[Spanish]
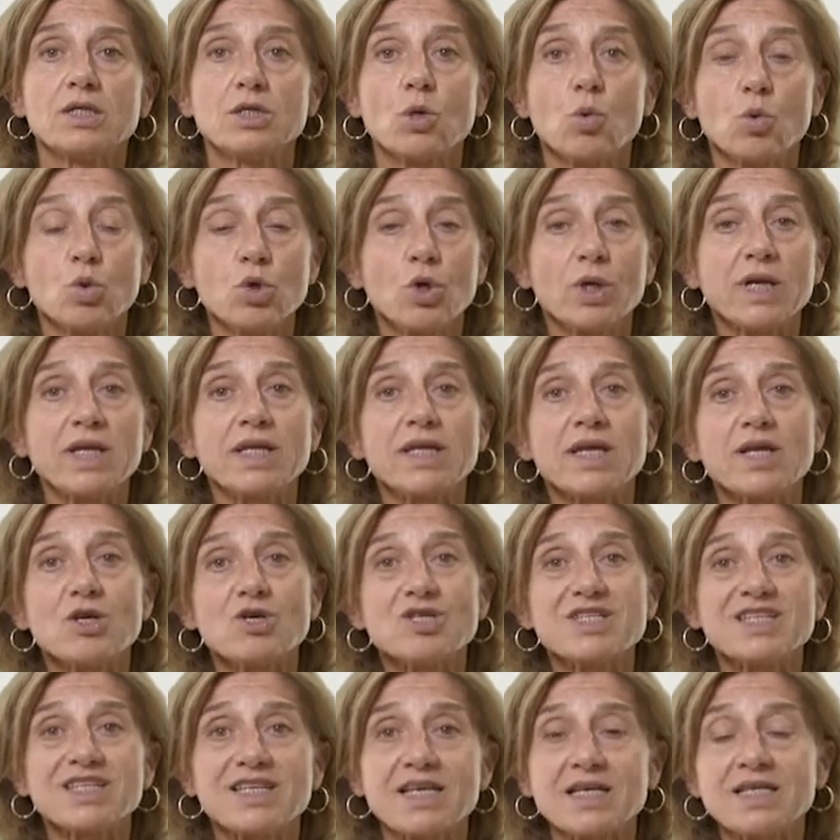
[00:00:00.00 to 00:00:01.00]
segundo
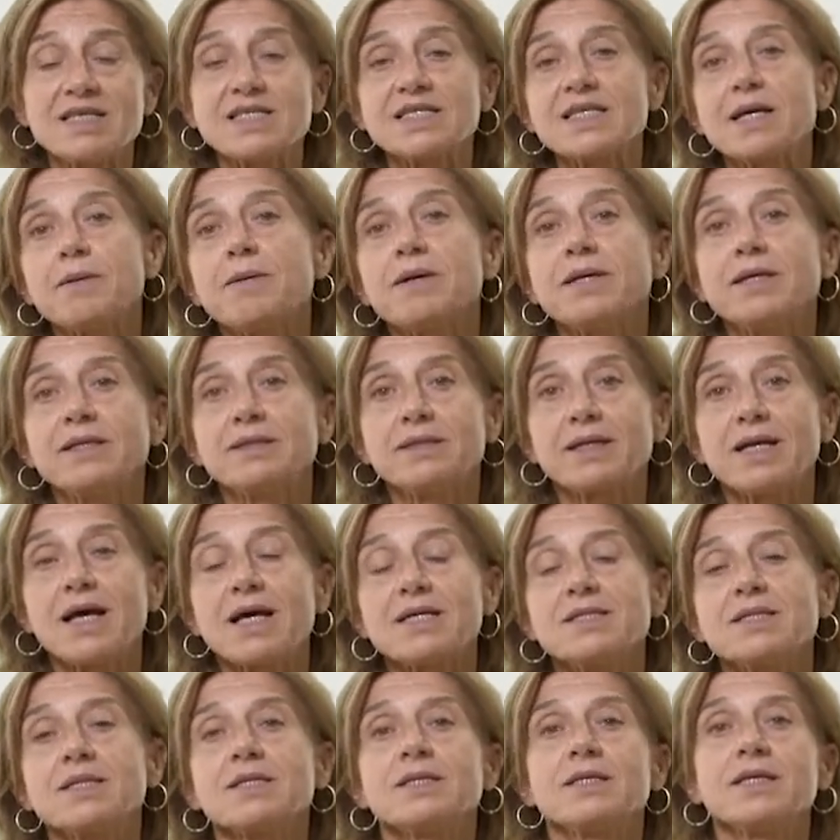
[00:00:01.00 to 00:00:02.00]
criterio es quién estaba
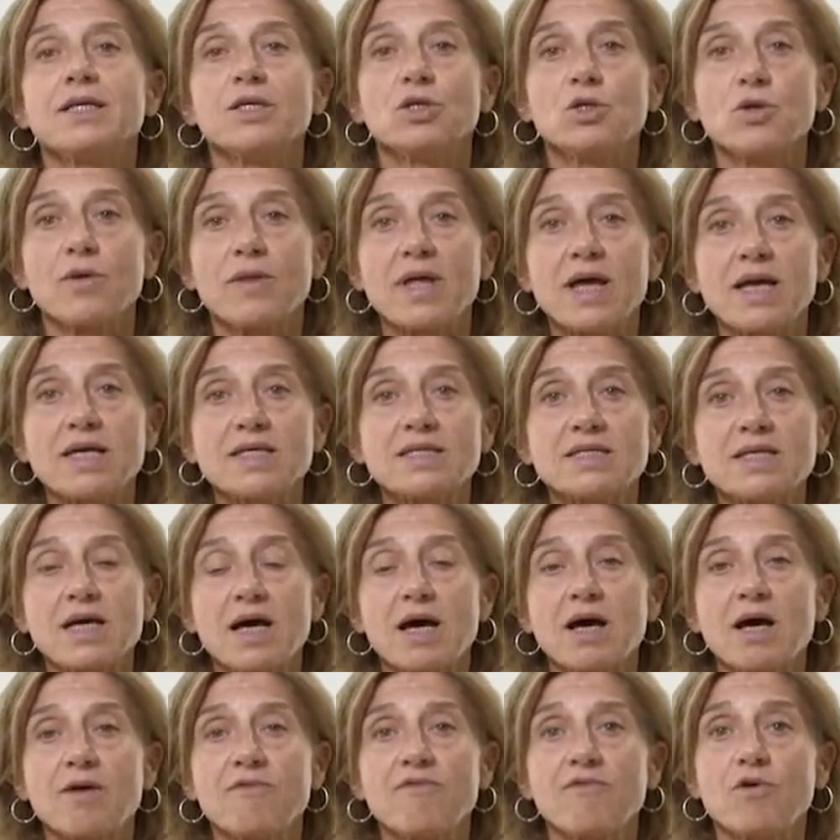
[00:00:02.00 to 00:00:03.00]
detrás de toda
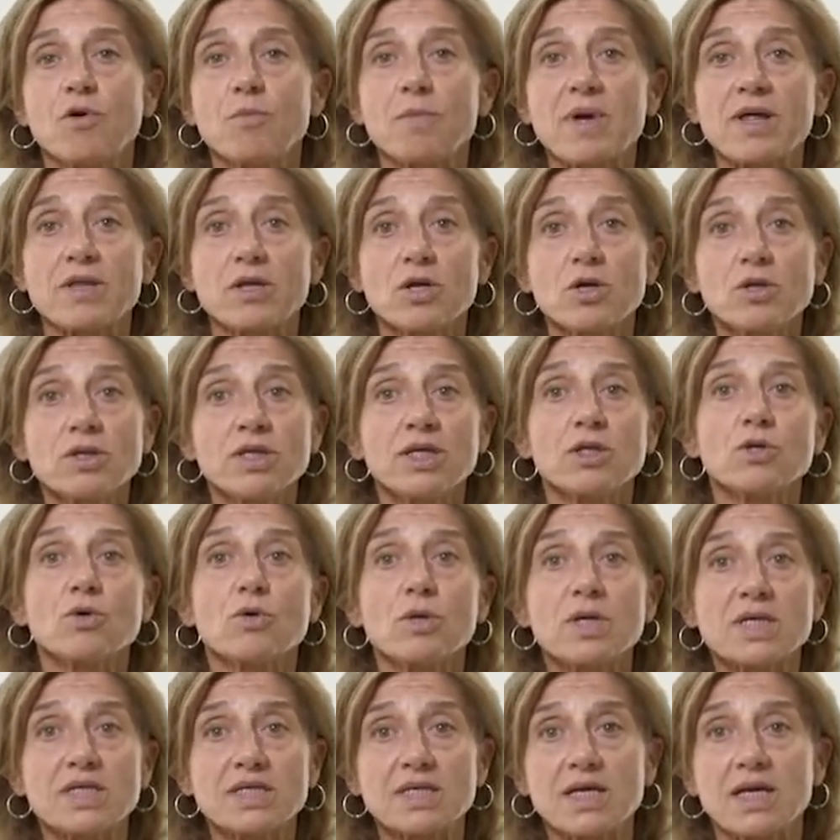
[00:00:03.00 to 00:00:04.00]
esa formación, de
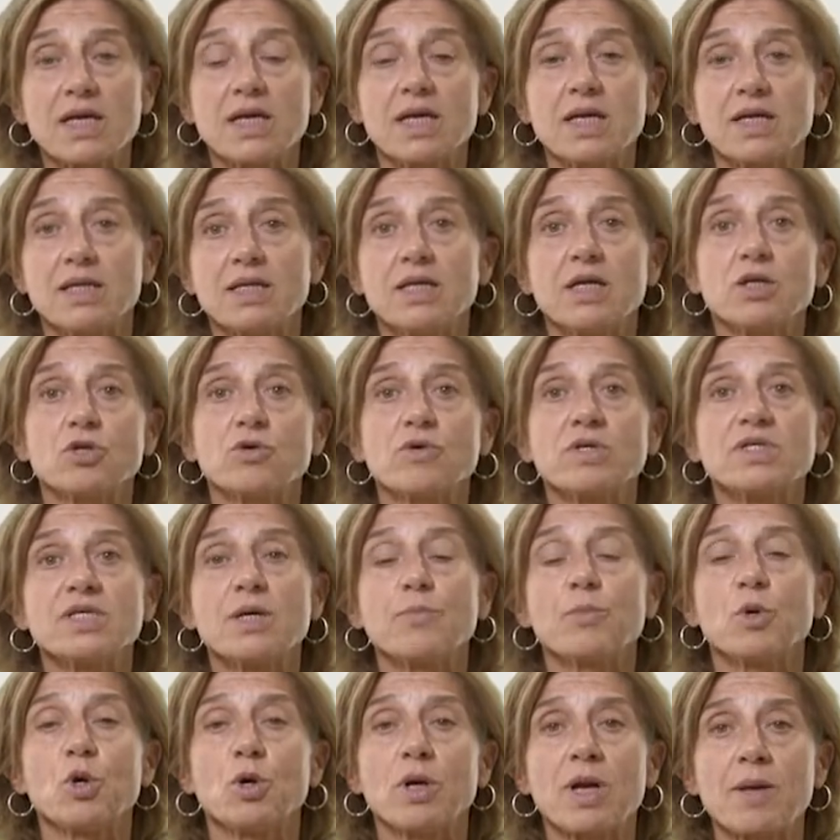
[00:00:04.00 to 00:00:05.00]
todo ese, de todo
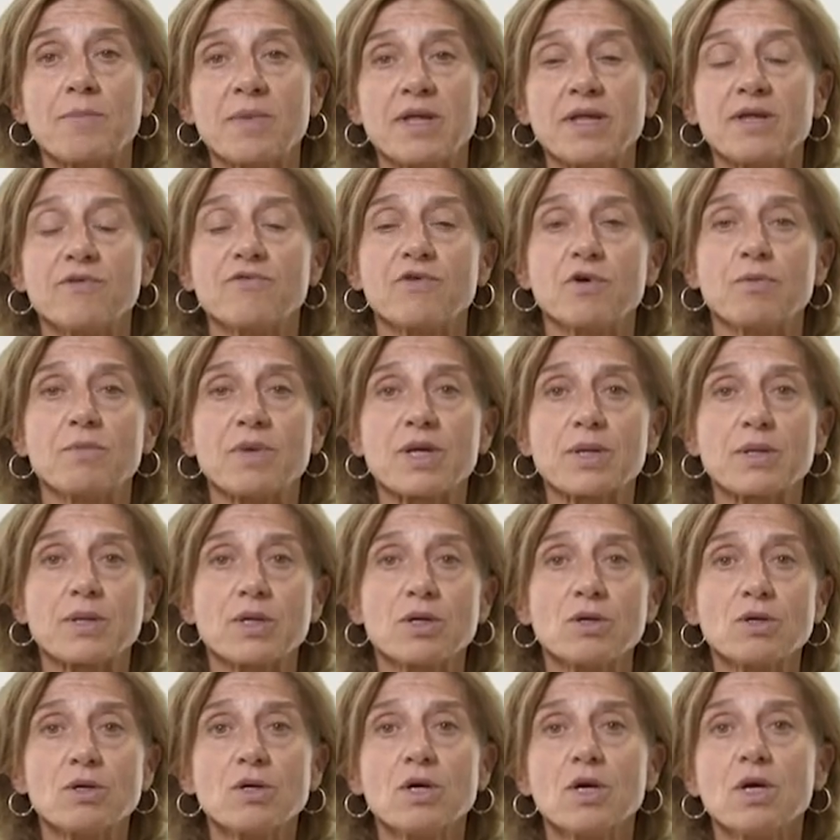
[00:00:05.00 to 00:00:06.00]
ese programa de
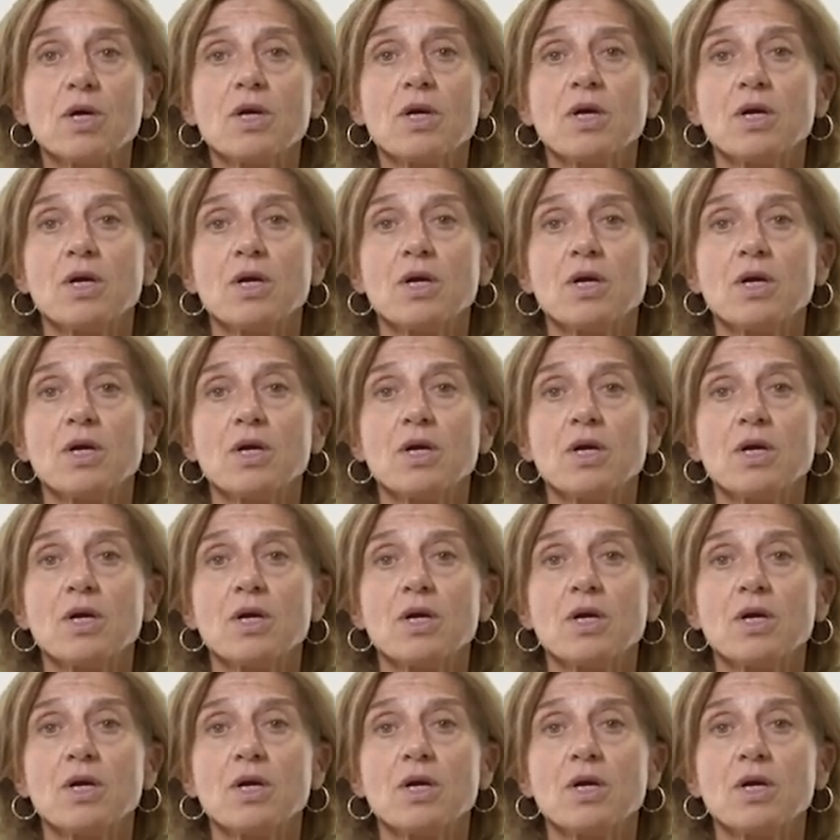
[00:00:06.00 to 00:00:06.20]
formación.